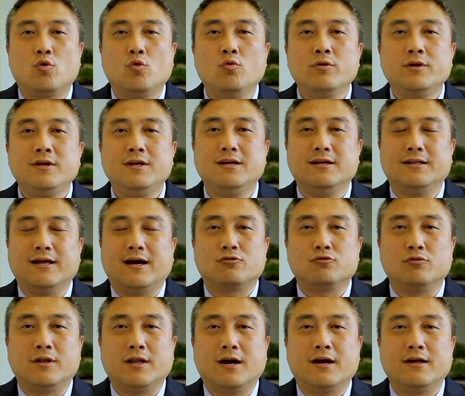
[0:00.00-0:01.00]
公益的
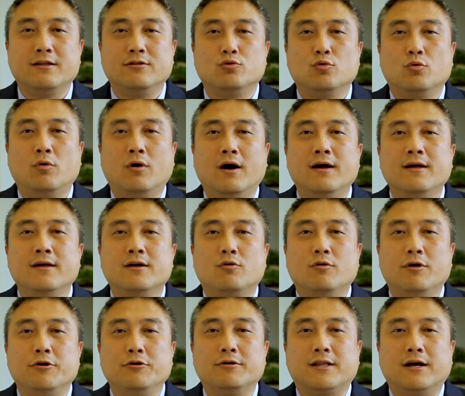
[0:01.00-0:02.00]
做了很多
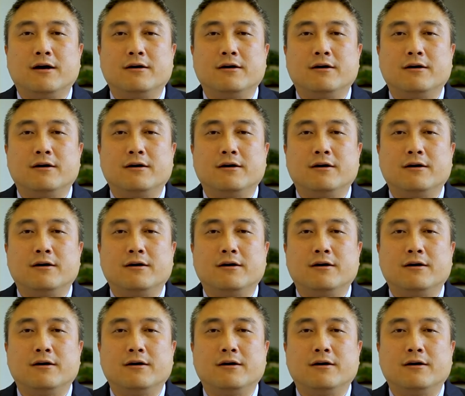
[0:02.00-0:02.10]
关于《